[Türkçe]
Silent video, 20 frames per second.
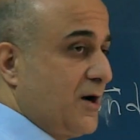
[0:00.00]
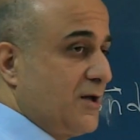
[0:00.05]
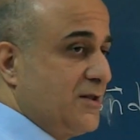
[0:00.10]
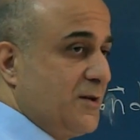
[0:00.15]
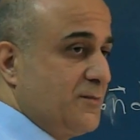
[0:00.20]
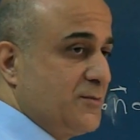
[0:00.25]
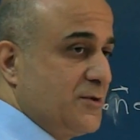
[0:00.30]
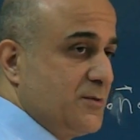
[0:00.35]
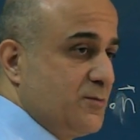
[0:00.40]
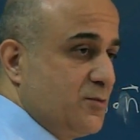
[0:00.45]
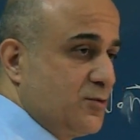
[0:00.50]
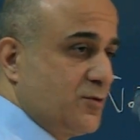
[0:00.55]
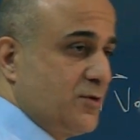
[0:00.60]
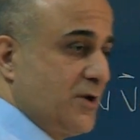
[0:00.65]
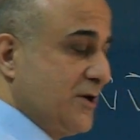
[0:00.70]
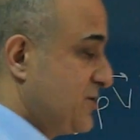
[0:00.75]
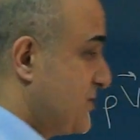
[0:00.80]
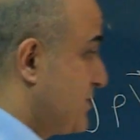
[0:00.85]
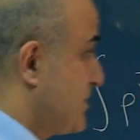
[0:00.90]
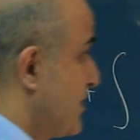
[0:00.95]
madem ki
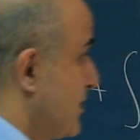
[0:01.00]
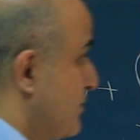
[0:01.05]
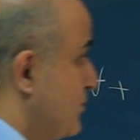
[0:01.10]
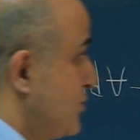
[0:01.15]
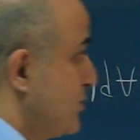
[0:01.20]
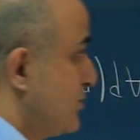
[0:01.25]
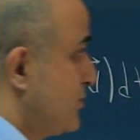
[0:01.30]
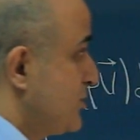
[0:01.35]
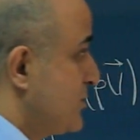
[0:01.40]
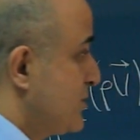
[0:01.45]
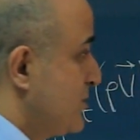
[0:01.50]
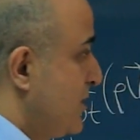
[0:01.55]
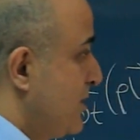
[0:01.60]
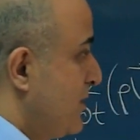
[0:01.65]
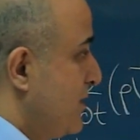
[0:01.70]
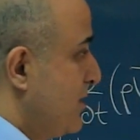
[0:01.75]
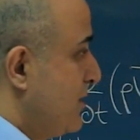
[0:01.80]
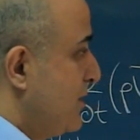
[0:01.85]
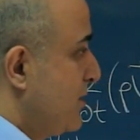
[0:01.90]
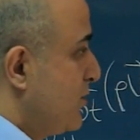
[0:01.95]
bunun eşiti de buymuş.
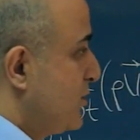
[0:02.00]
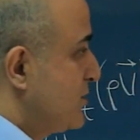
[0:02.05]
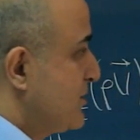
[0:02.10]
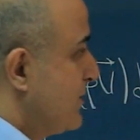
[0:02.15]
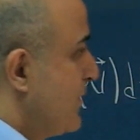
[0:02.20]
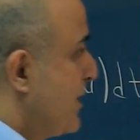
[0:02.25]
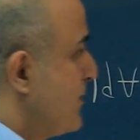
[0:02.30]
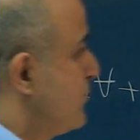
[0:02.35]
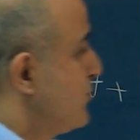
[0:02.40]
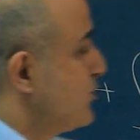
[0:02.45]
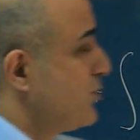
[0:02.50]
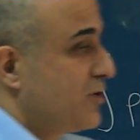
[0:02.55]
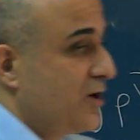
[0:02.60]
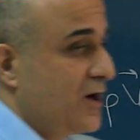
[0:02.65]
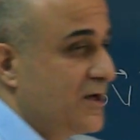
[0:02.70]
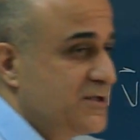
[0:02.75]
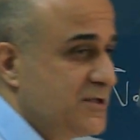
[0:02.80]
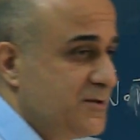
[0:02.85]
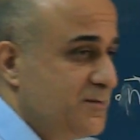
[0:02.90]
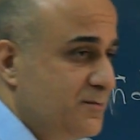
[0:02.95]
O zaman
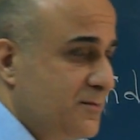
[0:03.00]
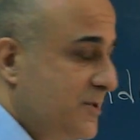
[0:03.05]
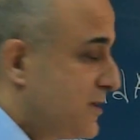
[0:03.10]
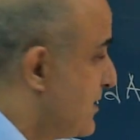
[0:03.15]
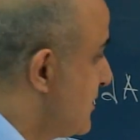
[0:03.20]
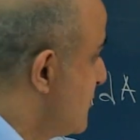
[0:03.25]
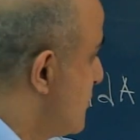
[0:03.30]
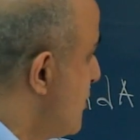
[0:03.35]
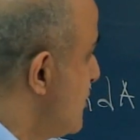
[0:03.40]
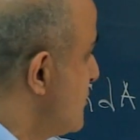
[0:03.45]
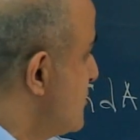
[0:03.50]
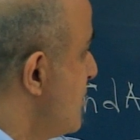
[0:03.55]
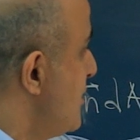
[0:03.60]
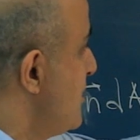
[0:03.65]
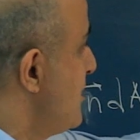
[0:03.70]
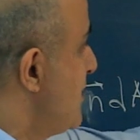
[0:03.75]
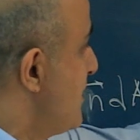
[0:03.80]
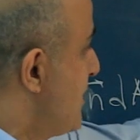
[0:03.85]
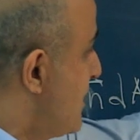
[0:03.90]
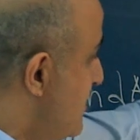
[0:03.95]
bu hacim e,
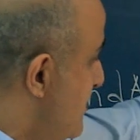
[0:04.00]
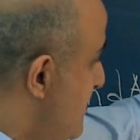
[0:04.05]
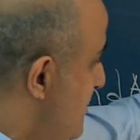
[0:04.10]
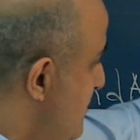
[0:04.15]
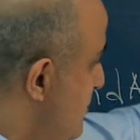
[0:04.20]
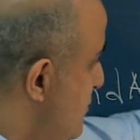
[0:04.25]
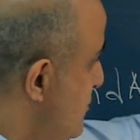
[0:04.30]
kontrol e,